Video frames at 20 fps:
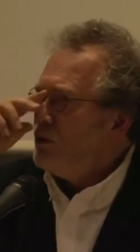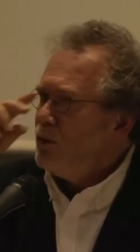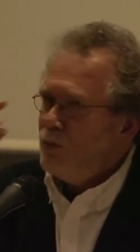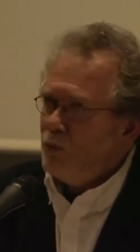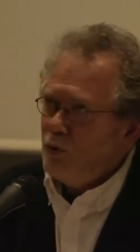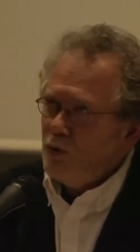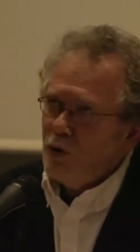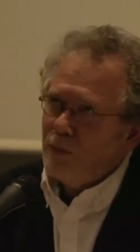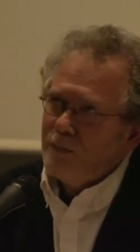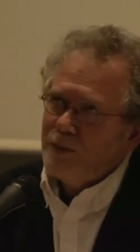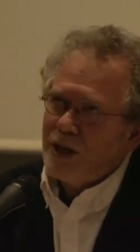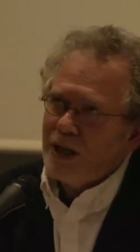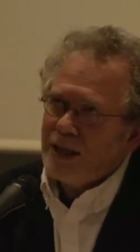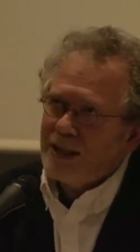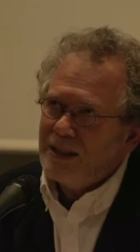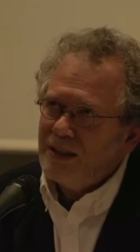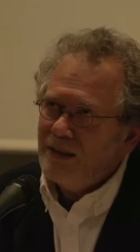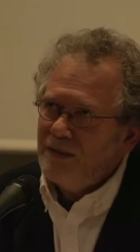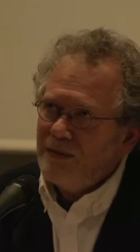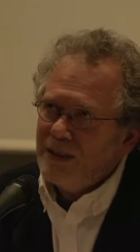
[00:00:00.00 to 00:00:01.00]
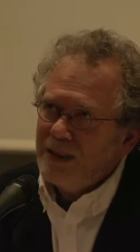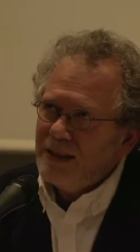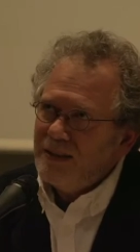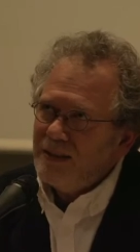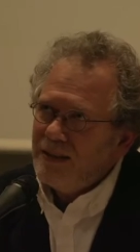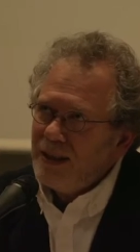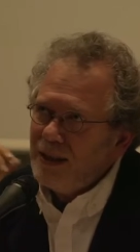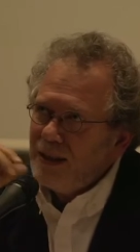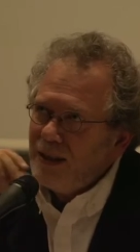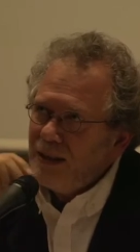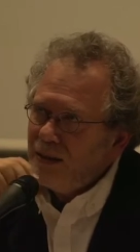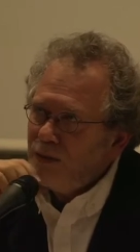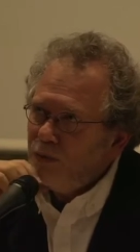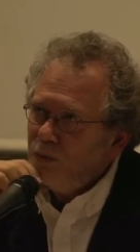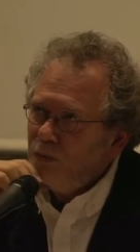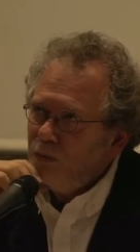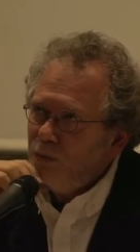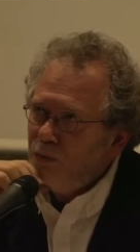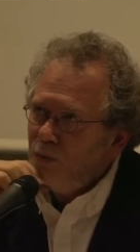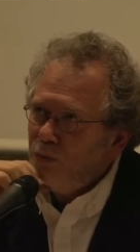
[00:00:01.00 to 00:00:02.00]
une objectivité
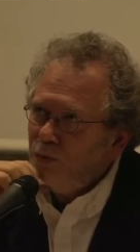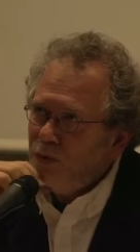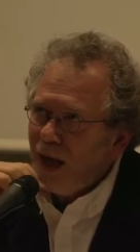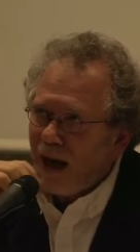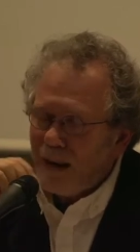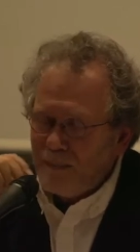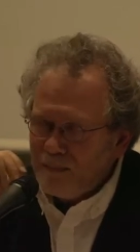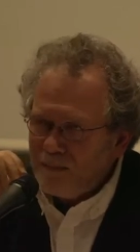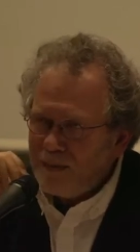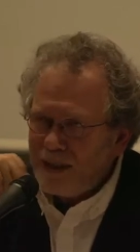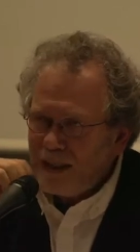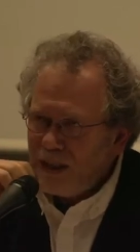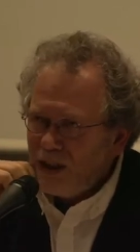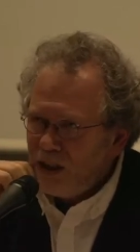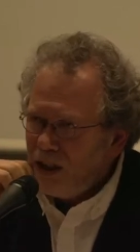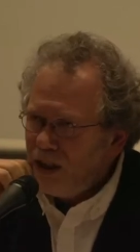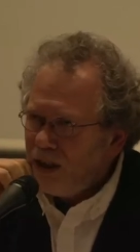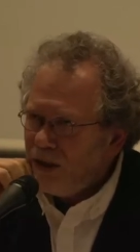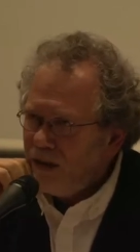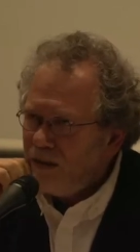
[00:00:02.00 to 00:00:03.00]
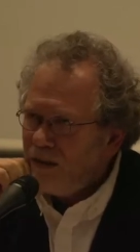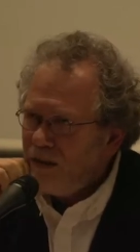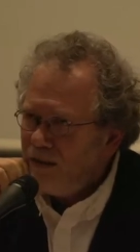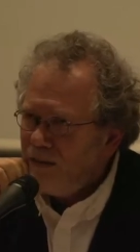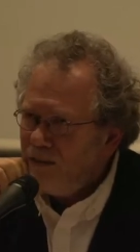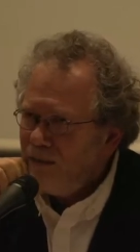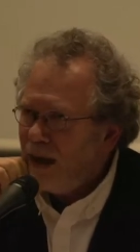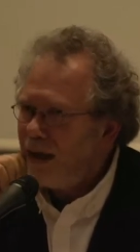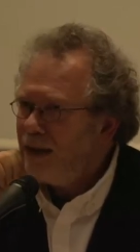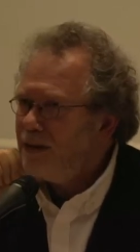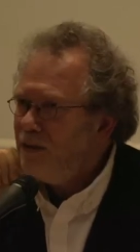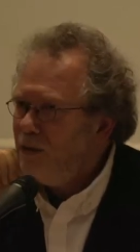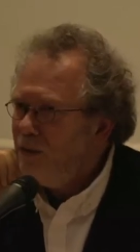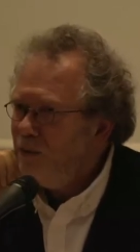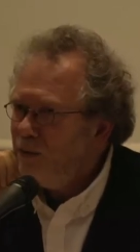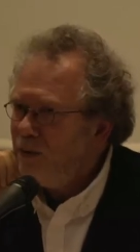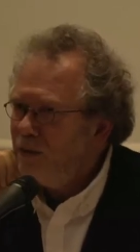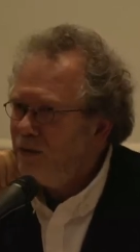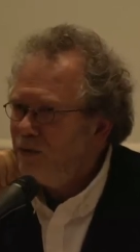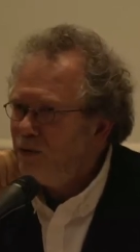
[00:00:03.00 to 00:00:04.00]
du drame psychique, par
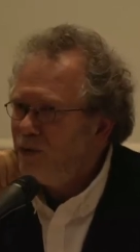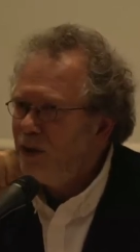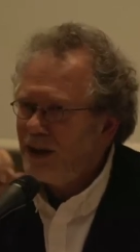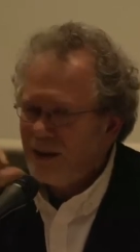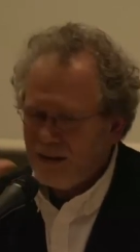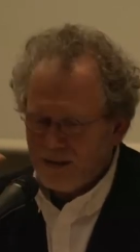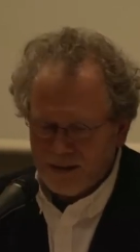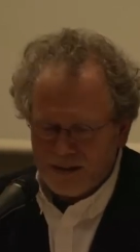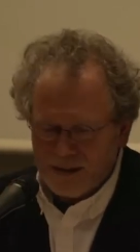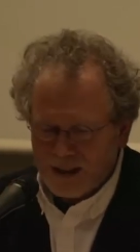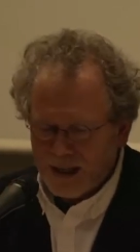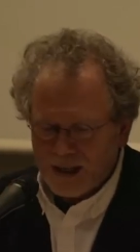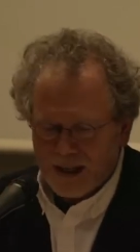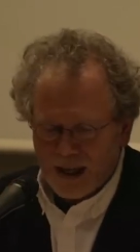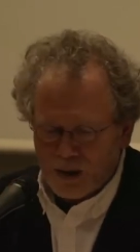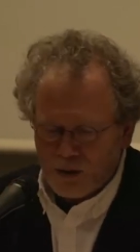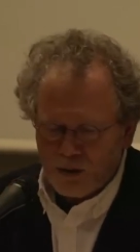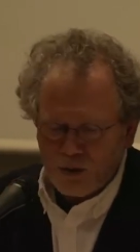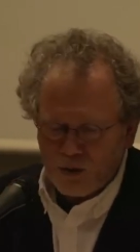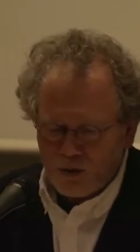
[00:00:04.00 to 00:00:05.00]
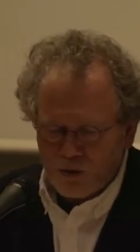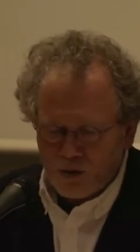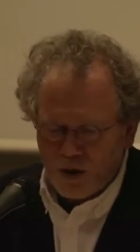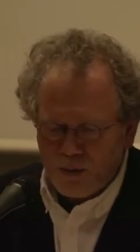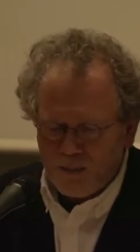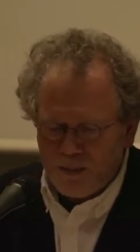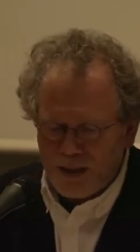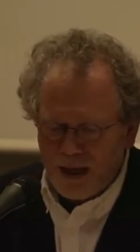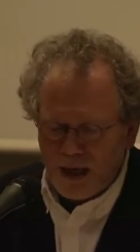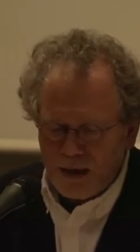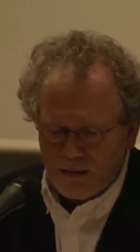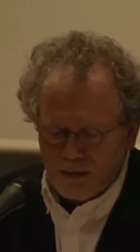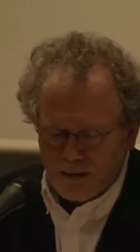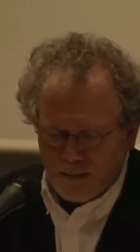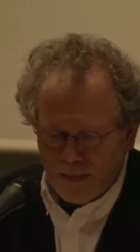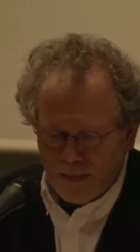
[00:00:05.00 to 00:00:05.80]
exemple. Il faudrait dire quelque chose comme ça.